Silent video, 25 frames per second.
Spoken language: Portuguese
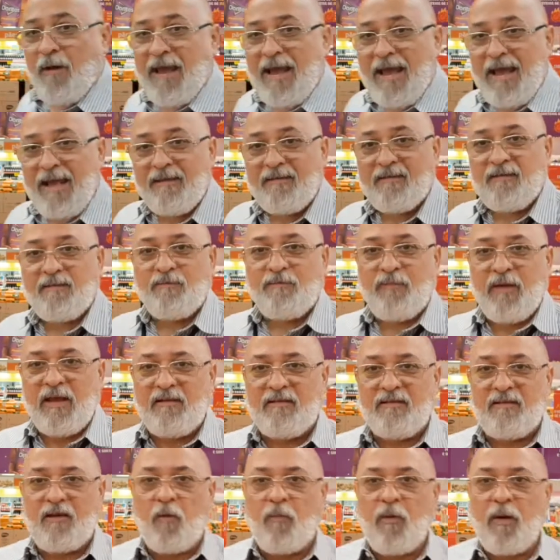
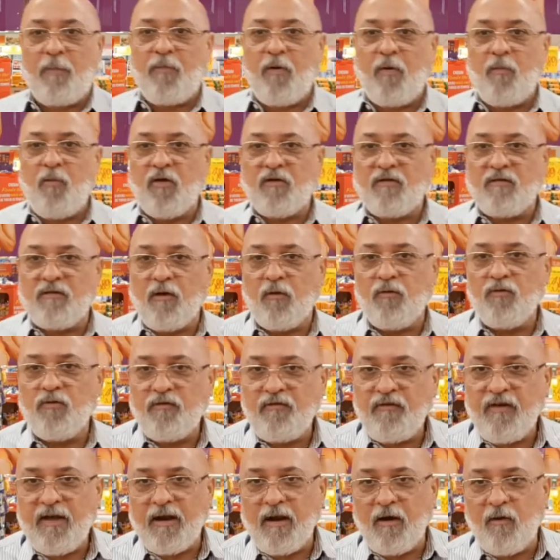especial para promoção do
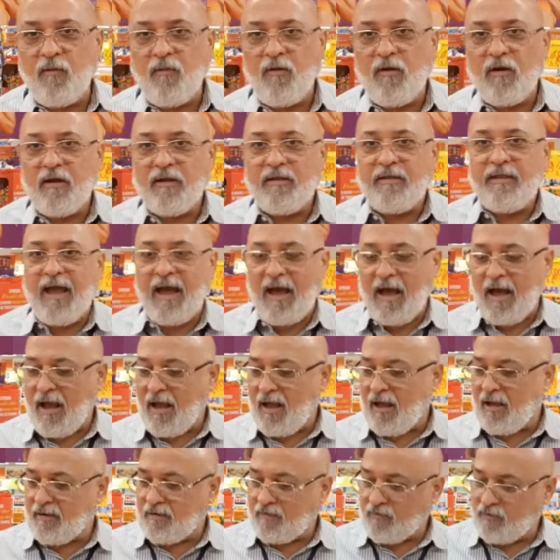verão
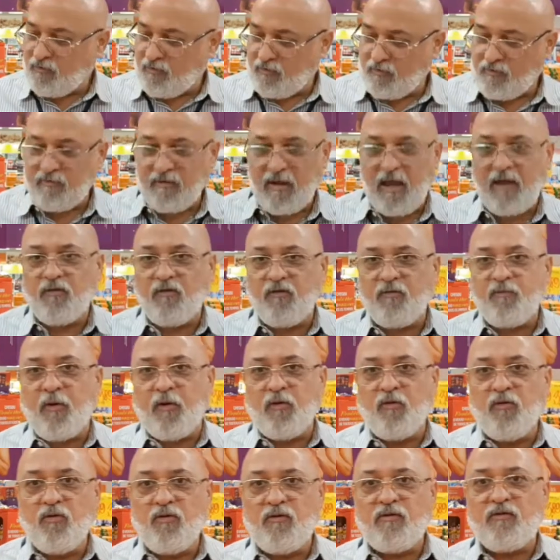da, né, dos
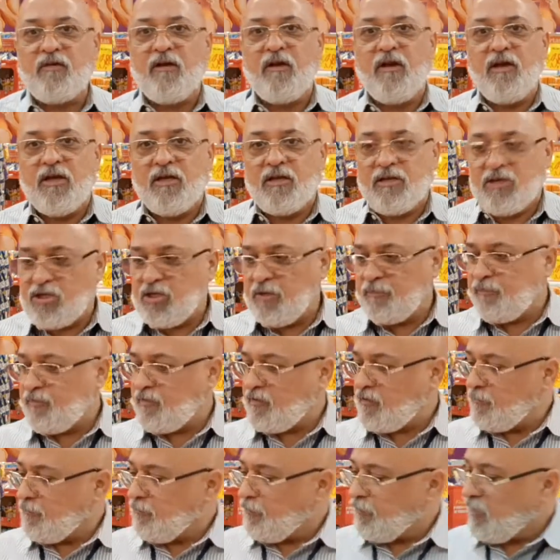produtos chips
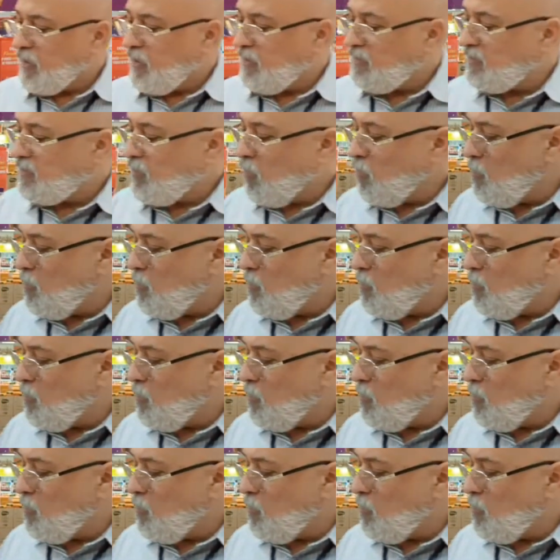que são